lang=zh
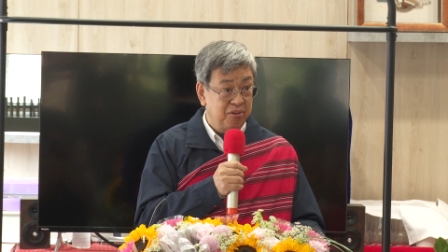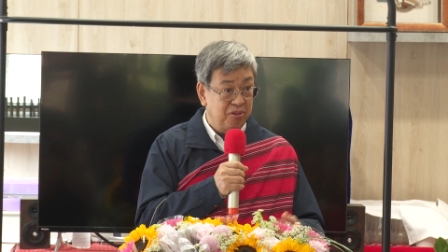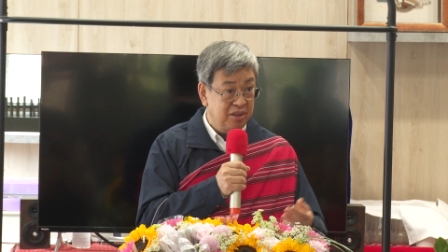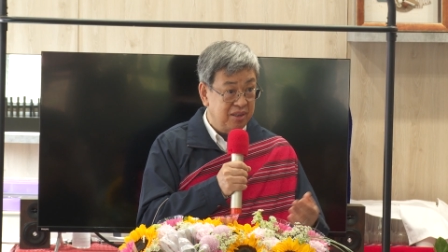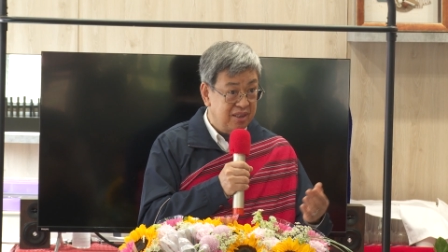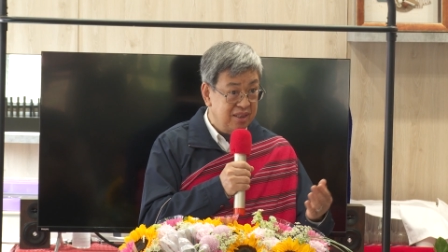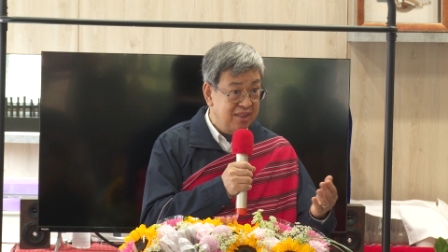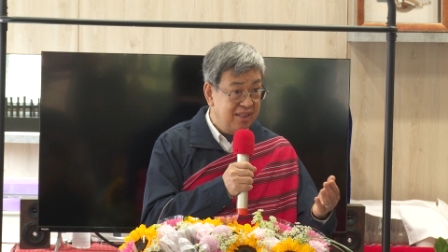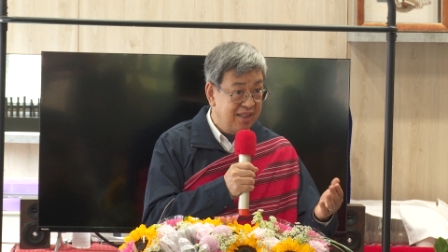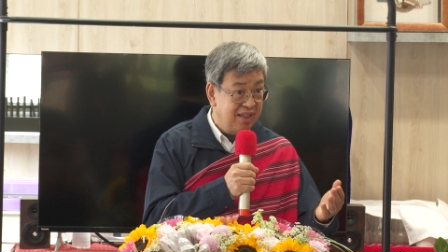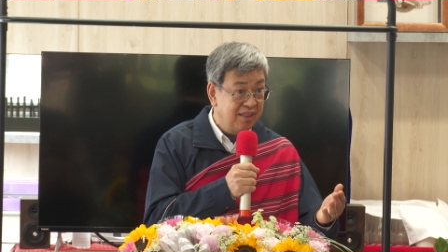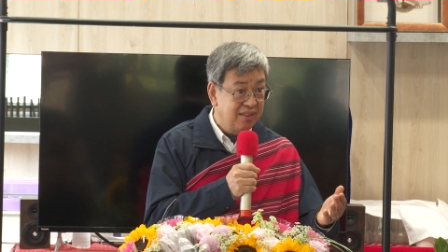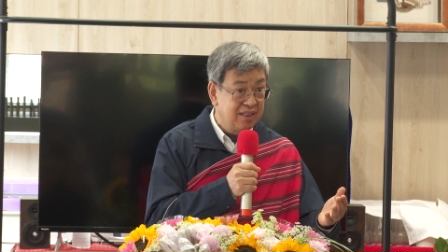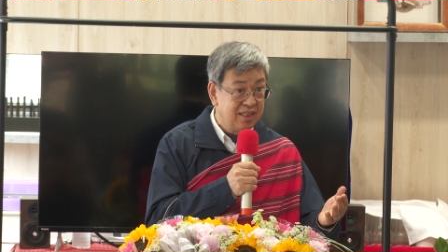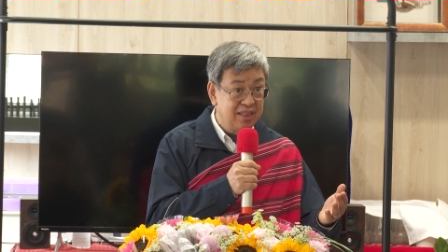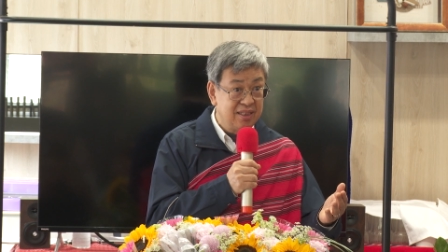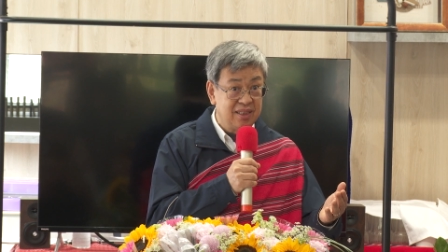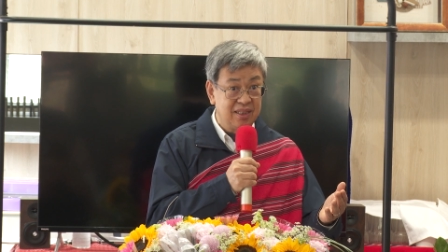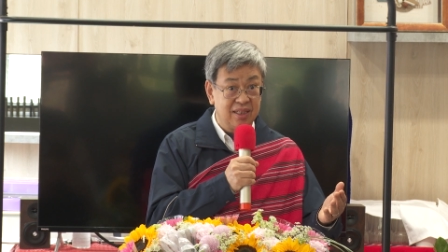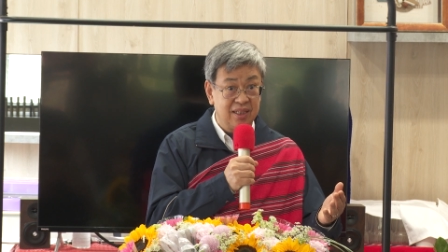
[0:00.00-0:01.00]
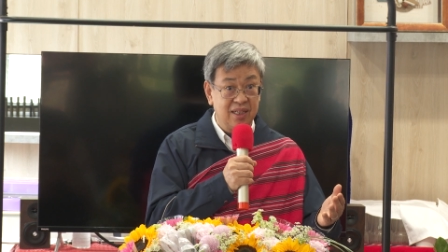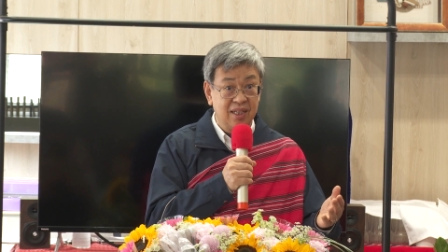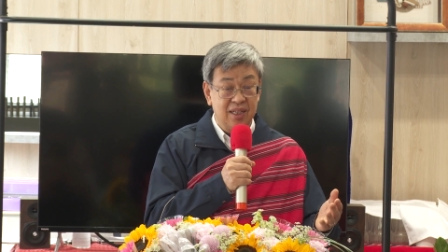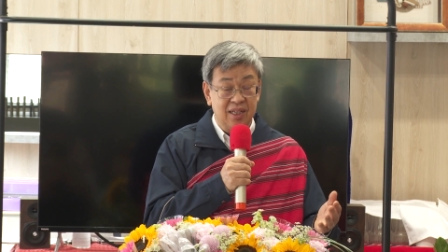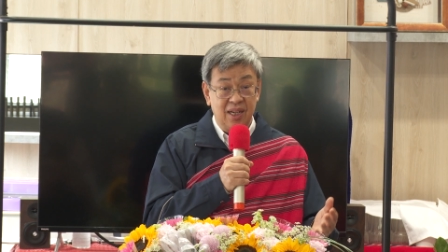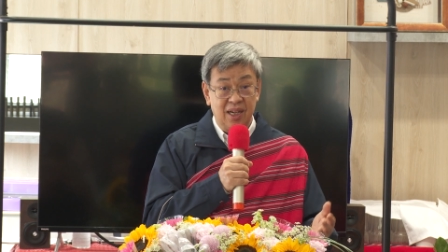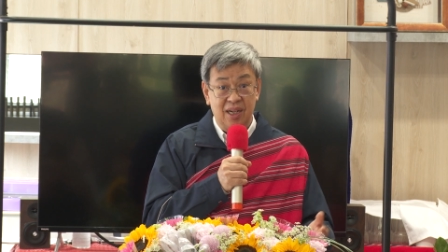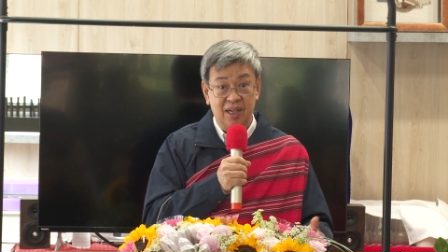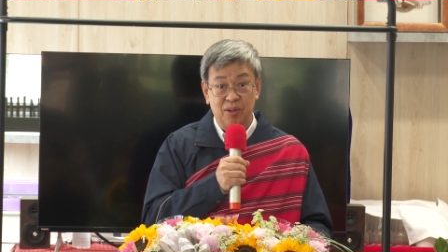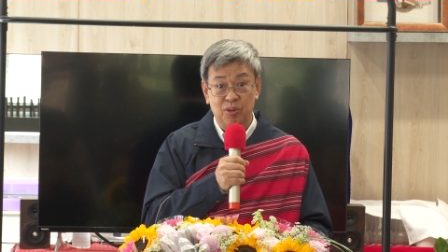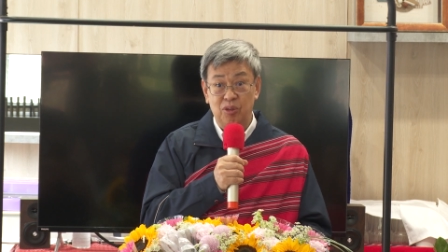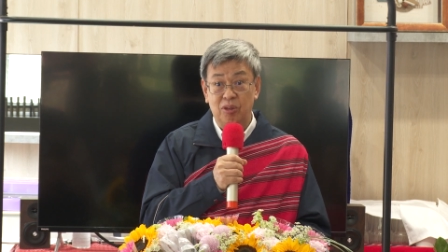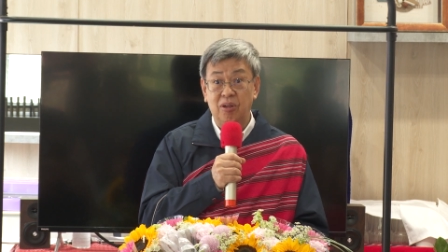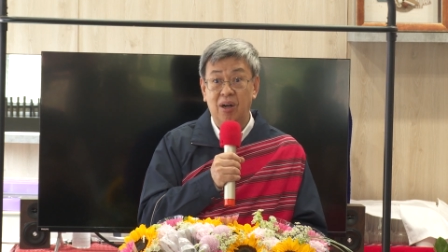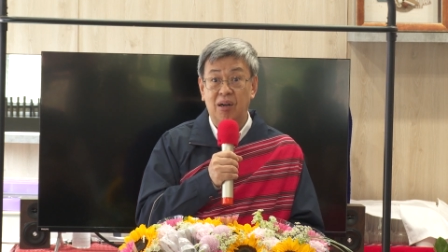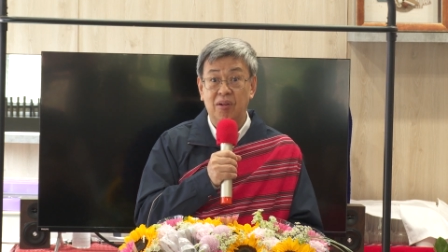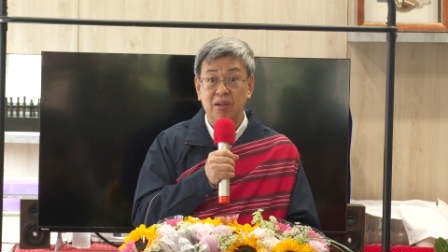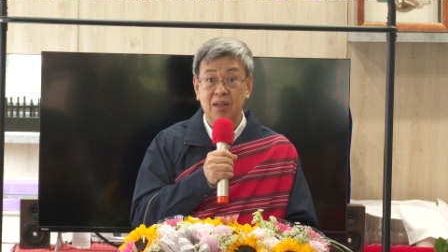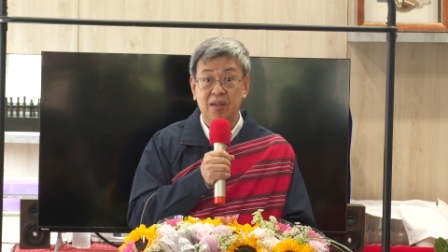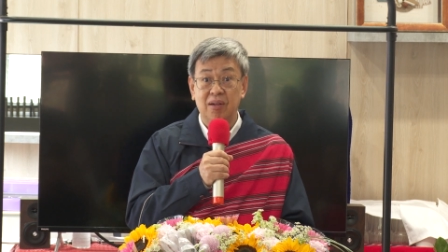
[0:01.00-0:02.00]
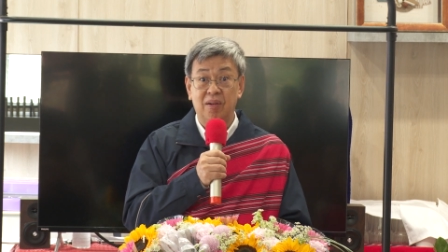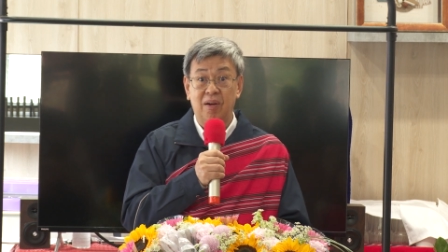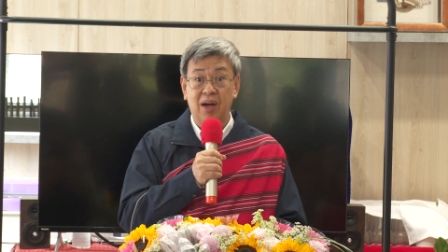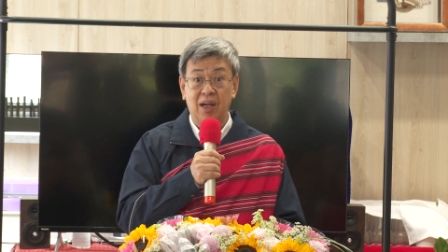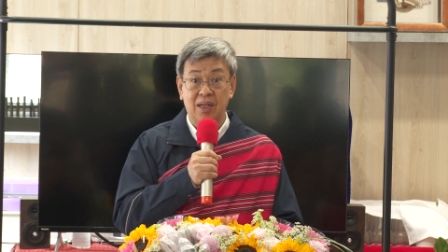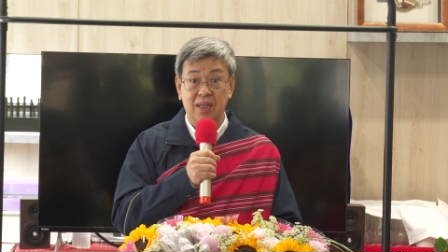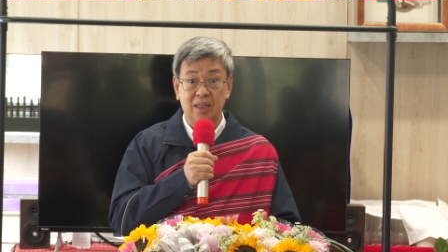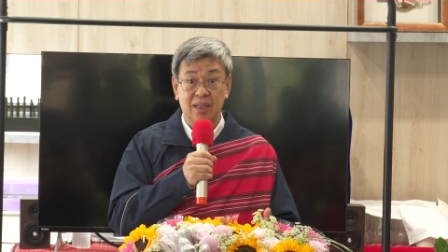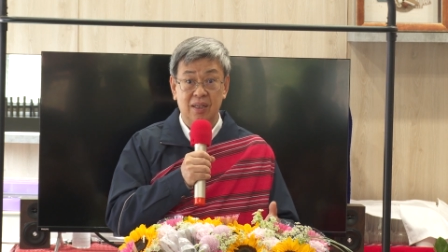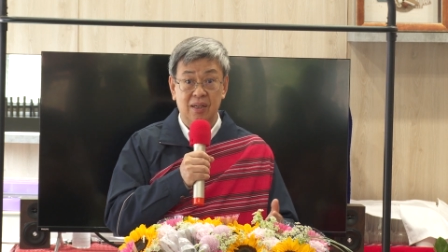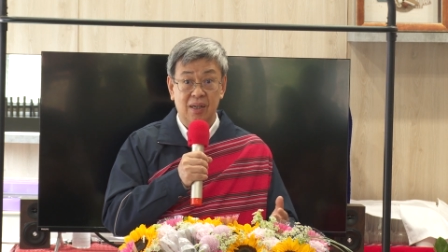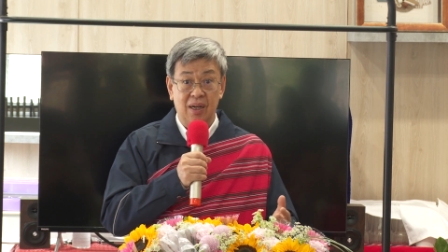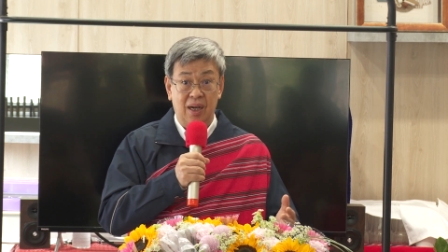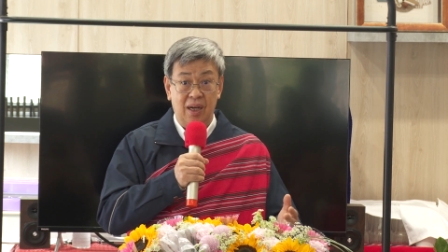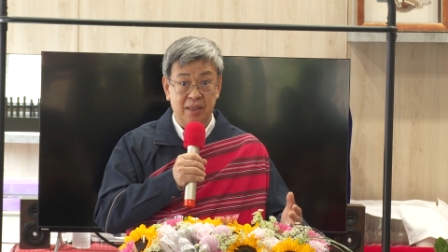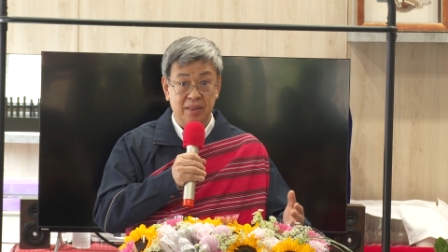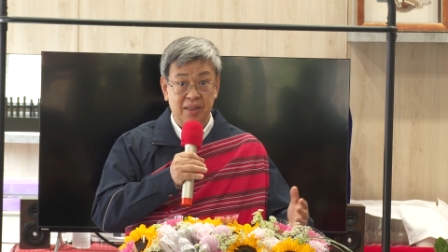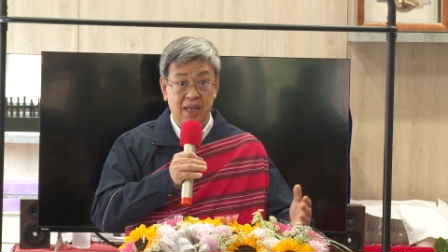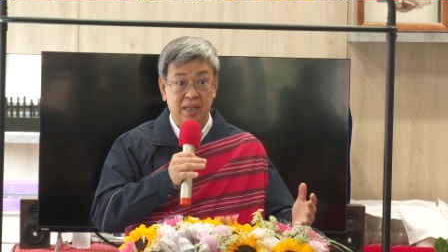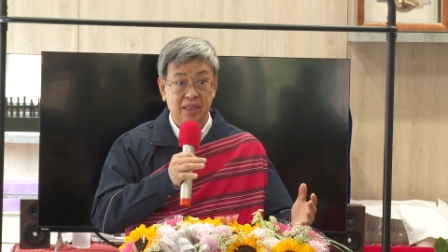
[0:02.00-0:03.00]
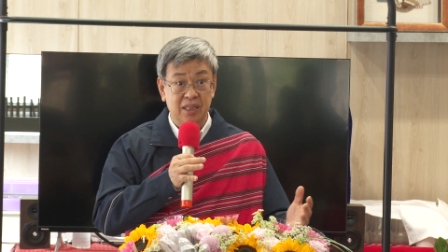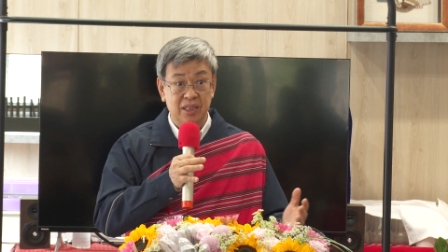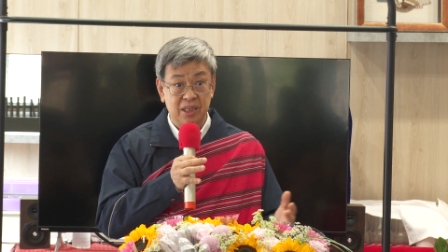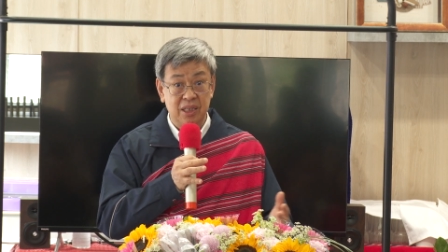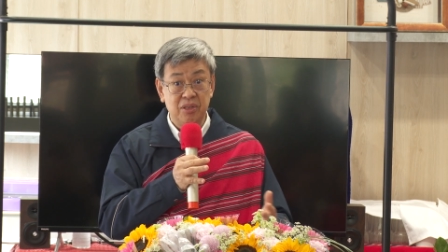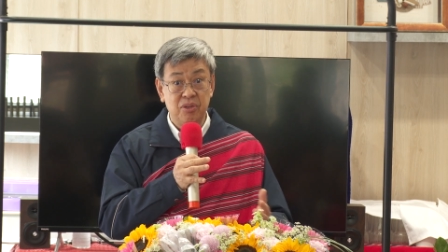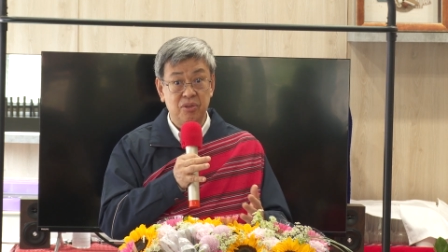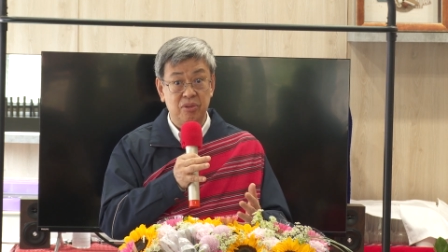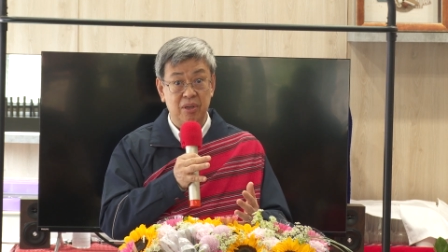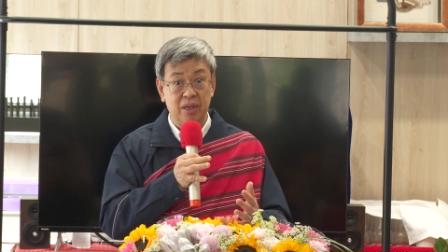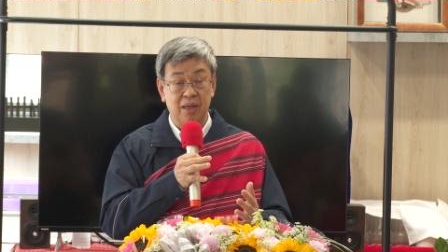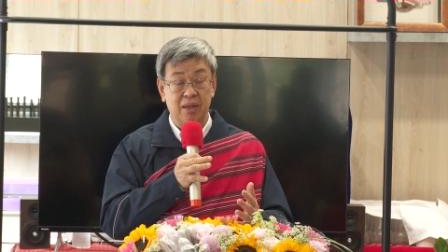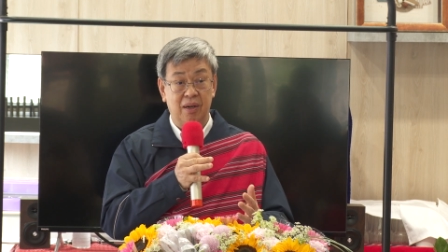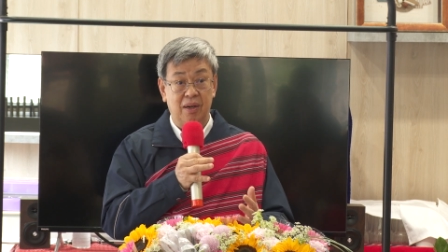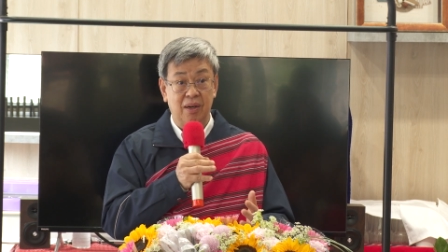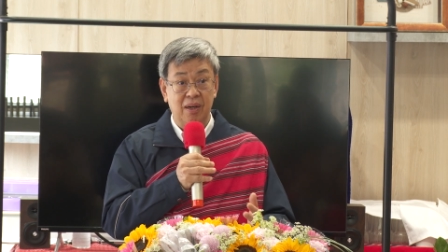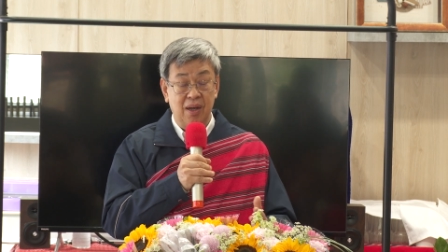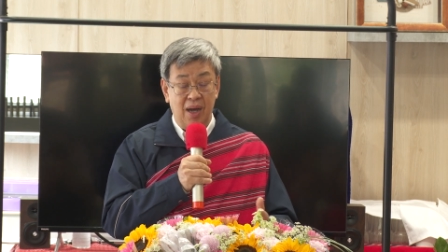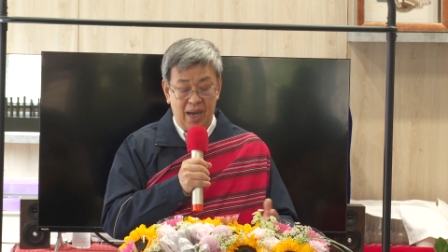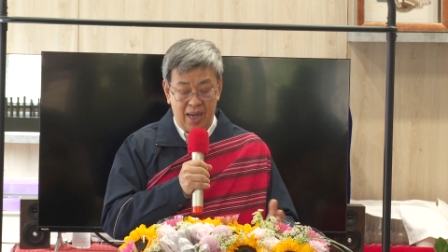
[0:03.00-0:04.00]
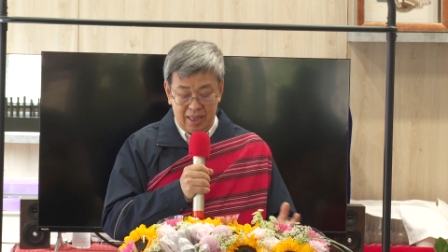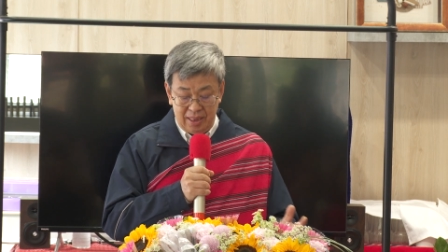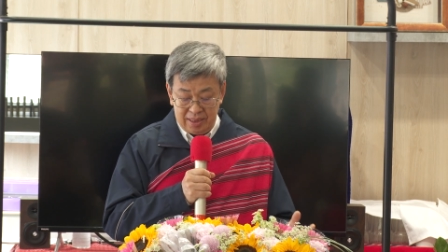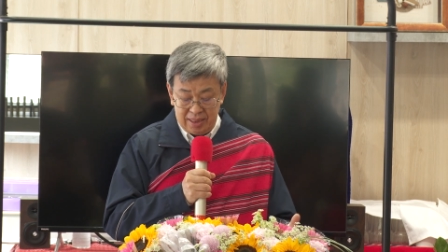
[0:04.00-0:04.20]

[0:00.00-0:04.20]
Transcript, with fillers: 我真的要谢谢啊国花会花了很大的心血哈啊，